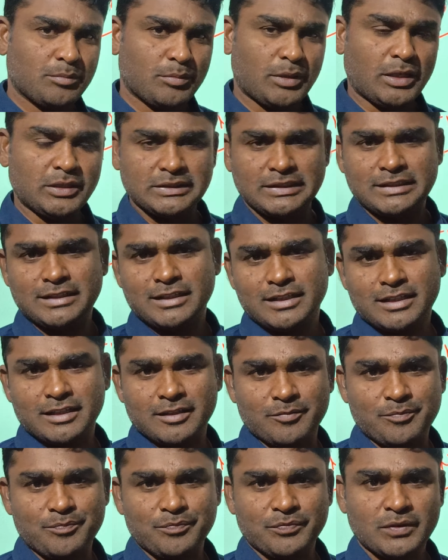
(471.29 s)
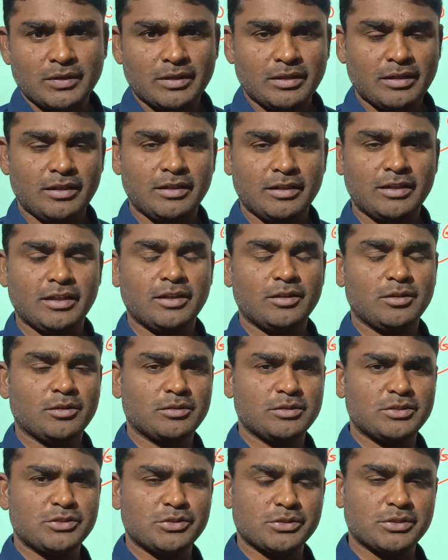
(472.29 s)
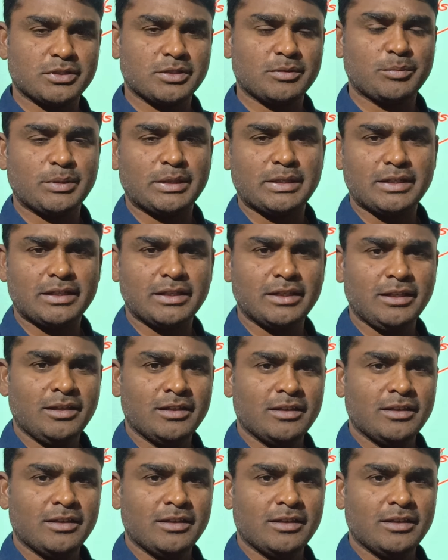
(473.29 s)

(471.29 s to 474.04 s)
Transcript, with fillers: బాగు చేయడానికే ఇది ఏదో ఇన్స్టిట్యూషన్ పెట్టి